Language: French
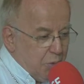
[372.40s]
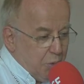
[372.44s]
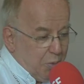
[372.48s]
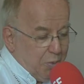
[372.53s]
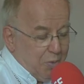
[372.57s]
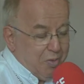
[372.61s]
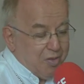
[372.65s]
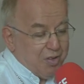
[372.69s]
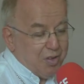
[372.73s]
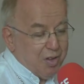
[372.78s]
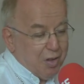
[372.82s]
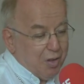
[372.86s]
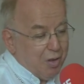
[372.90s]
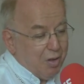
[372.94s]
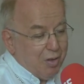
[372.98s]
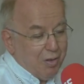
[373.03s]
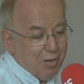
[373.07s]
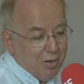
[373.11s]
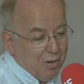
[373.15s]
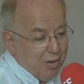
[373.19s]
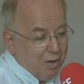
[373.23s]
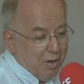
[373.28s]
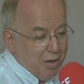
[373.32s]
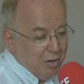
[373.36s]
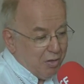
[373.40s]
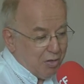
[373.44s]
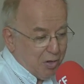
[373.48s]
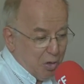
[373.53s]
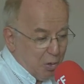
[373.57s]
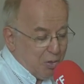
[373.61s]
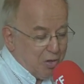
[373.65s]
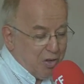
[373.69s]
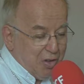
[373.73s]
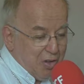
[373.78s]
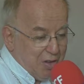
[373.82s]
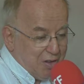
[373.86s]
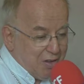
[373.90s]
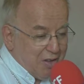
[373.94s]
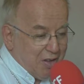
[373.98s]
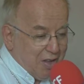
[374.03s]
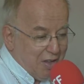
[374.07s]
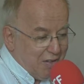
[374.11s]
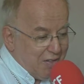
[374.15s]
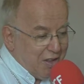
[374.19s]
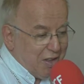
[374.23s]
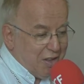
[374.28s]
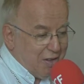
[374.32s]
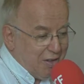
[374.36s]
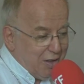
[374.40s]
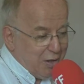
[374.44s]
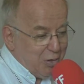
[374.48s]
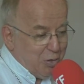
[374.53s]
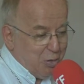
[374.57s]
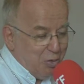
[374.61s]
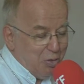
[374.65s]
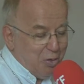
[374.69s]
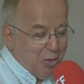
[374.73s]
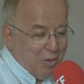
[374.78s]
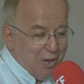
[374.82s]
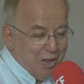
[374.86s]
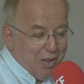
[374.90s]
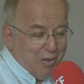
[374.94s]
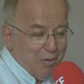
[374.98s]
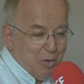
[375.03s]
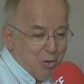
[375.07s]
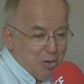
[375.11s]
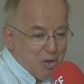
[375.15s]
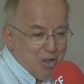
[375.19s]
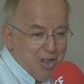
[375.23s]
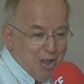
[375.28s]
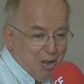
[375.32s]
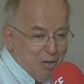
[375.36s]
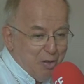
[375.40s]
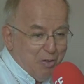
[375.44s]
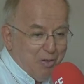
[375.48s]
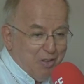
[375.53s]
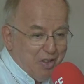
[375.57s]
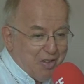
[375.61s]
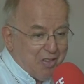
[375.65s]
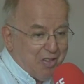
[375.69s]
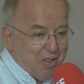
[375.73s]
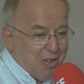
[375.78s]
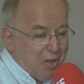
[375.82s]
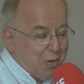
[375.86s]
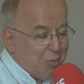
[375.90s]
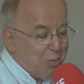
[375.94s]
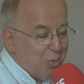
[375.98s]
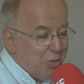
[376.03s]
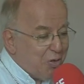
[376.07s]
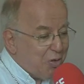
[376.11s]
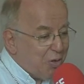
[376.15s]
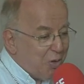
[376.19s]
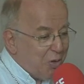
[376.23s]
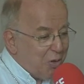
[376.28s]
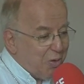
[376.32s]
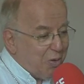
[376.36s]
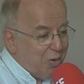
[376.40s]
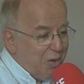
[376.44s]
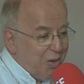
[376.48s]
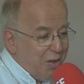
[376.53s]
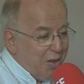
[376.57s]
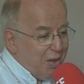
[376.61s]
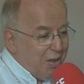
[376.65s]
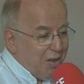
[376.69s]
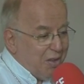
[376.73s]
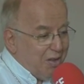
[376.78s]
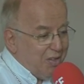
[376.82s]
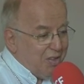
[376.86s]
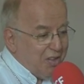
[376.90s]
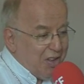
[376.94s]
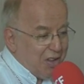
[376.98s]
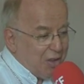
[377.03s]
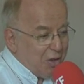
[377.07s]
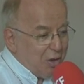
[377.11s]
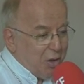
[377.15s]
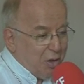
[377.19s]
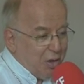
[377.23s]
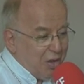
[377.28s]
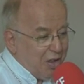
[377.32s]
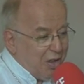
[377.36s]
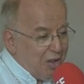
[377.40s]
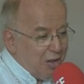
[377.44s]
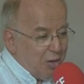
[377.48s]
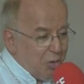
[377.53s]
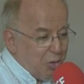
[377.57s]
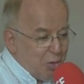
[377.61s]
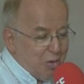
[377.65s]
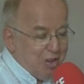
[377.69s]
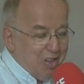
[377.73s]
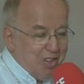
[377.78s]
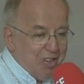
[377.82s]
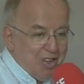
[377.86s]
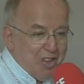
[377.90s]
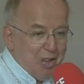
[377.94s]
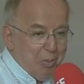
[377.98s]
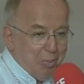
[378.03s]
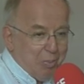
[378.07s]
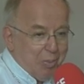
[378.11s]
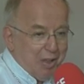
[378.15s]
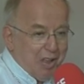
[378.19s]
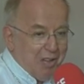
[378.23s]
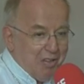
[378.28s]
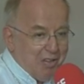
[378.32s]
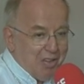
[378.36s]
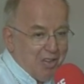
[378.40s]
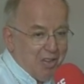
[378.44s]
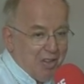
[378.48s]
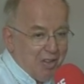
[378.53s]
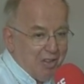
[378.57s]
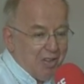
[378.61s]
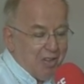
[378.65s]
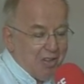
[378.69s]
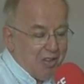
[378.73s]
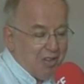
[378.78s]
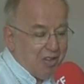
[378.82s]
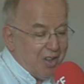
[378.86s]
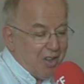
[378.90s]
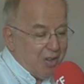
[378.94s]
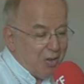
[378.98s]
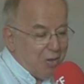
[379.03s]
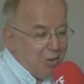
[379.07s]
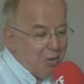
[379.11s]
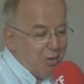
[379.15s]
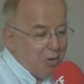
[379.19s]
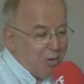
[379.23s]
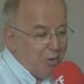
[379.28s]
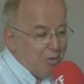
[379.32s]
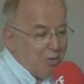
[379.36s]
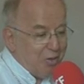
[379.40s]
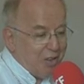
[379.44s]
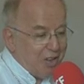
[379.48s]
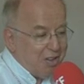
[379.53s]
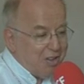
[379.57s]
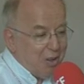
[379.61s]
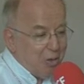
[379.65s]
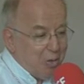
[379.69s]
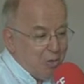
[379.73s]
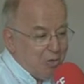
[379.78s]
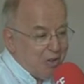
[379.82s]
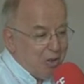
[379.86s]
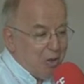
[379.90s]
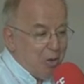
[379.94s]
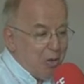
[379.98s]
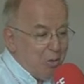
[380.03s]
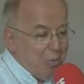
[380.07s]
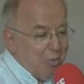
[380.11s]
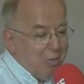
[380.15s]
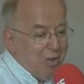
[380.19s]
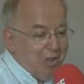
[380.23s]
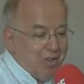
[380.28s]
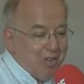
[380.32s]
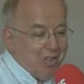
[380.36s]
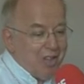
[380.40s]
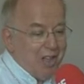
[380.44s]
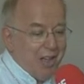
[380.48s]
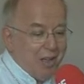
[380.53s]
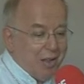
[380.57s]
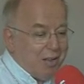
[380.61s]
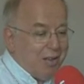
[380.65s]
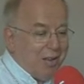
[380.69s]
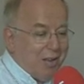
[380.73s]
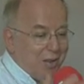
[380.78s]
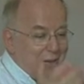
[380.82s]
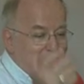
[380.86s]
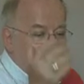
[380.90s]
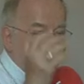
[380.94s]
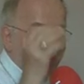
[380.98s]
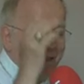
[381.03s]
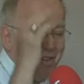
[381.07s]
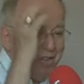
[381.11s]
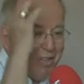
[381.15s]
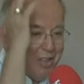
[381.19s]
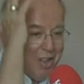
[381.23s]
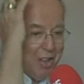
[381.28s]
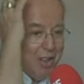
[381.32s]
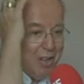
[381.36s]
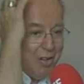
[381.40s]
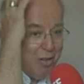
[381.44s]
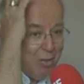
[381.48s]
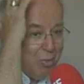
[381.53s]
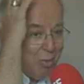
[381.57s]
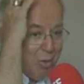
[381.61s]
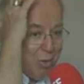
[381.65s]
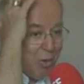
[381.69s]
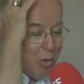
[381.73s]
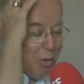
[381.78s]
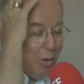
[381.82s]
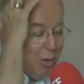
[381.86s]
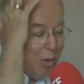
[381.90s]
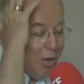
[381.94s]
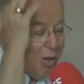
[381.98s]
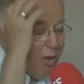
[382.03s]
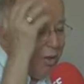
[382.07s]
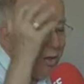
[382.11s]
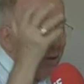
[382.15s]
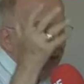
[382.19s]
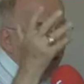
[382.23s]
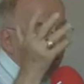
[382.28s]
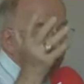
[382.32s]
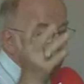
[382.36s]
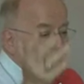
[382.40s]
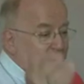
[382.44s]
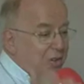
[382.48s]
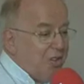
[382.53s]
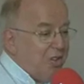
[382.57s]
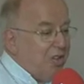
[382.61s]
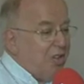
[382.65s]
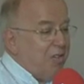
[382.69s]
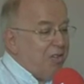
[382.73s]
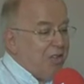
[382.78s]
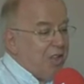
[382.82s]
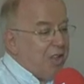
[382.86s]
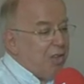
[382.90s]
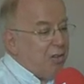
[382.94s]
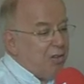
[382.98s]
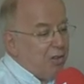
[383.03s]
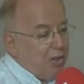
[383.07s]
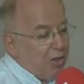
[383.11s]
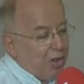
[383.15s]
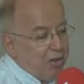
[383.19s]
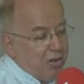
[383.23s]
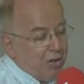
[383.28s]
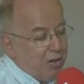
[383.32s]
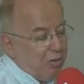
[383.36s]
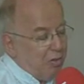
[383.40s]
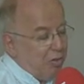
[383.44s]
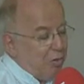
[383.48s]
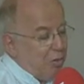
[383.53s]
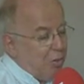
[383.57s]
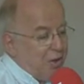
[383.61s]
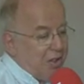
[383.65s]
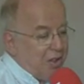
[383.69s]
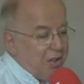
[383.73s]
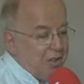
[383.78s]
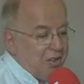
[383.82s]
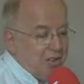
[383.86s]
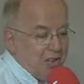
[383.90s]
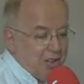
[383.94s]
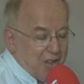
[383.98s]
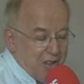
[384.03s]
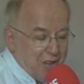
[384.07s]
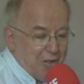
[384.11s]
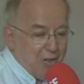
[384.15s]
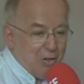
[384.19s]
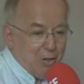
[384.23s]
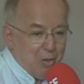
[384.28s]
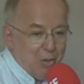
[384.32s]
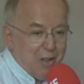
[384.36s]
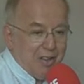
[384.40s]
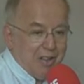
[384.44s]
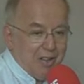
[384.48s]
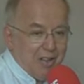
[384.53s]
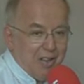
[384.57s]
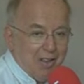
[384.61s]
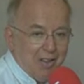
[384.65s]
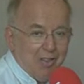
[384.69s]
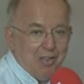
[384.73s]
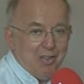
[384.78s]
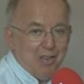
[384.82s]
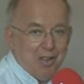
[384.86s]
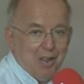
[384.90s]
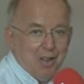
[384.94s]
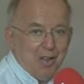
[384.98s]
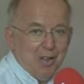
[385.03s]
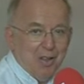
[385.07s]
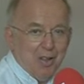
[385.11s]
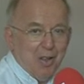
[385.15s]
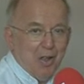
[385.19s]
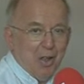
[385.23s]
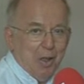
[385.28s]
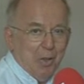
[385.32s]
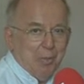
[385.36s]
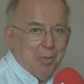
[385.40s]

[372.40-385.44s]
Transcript: Oui, c'est, c'est aussi un travail d'annonce de l'évangile de faire ça, puisqu'ils accueillent les touristes qui passent et ils essayent de leur faire découvrir le mystère qu'il y a dans les églises, parce que les touristes qui viennent, certains sont chrétiens, ils sont intéressés